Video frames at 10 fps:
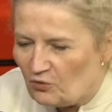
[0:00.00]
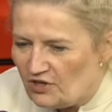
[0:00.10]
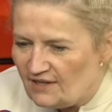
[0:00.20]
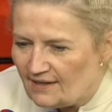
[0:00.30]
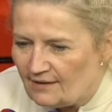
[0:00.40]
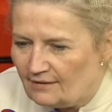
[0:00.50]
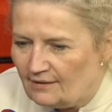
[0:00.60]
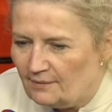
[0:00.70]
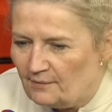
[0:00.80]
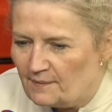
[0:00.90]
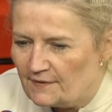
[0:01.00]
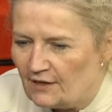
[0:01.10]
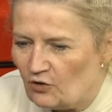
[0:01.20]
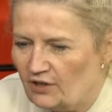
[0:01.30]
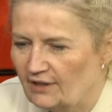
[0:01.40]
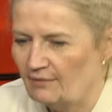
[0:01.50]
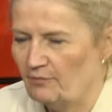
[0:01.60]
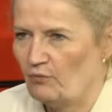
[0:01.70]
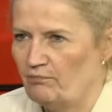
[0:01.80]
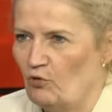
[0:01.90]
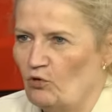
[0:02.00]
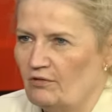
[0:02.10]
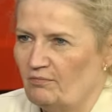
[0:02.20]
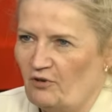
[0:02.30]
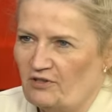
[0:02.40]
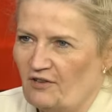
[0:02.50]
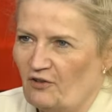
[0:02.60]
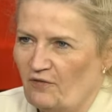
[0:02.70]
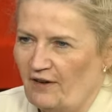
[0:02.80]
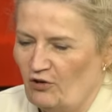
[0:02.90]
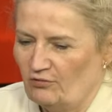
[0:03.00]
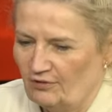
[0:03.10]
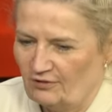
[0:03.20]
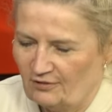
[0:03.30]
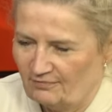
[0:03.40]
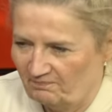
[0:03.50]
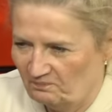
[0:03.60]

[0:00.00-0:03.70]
różnica 0,1 y, punktu procentowego, no to...